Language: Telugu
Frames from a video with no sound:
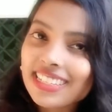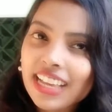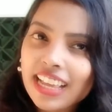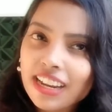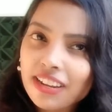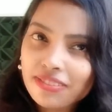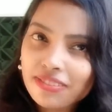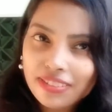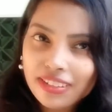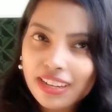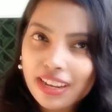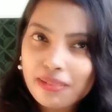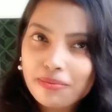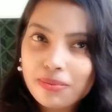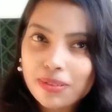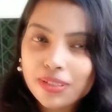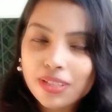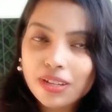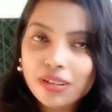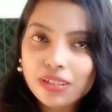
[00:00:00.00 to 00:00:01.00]
చాలా ఫీల్
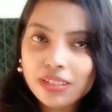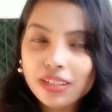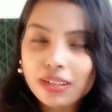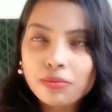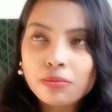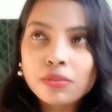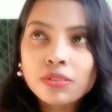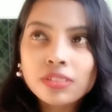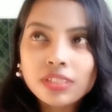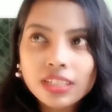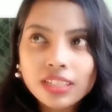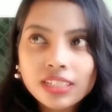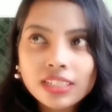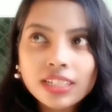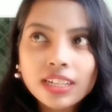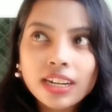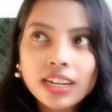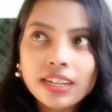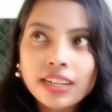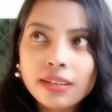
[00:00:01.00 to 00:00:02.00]
అయిపోతూ ఉంటాము
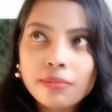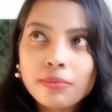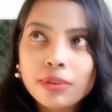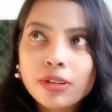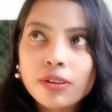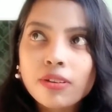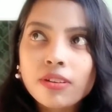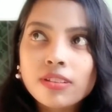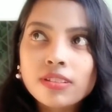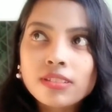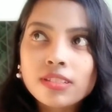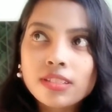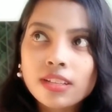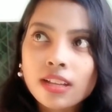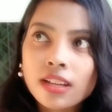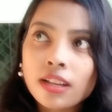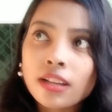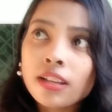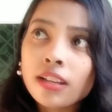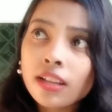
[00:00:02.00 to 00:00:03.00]
ఎందుకంటే బికాజ్
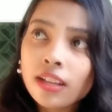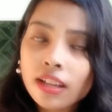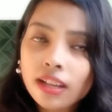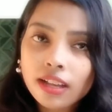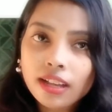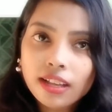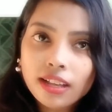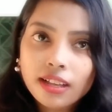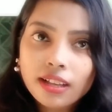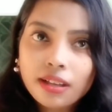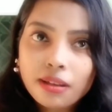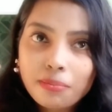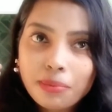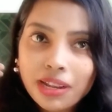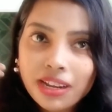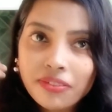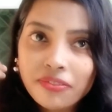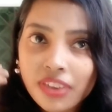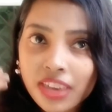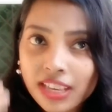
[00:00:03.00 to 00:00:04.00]

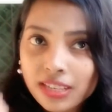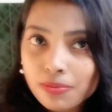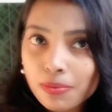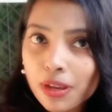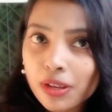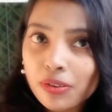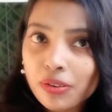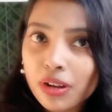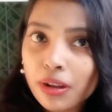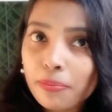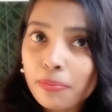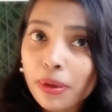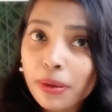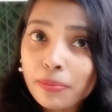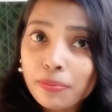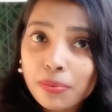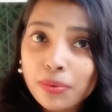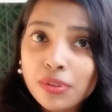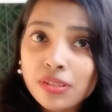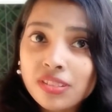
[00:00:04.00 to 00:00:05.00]
మన ఫేస్ పైన ఉన్న
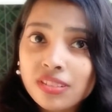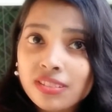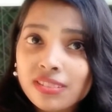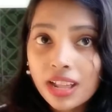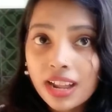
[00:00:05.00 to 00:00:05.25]
పింపుల్స్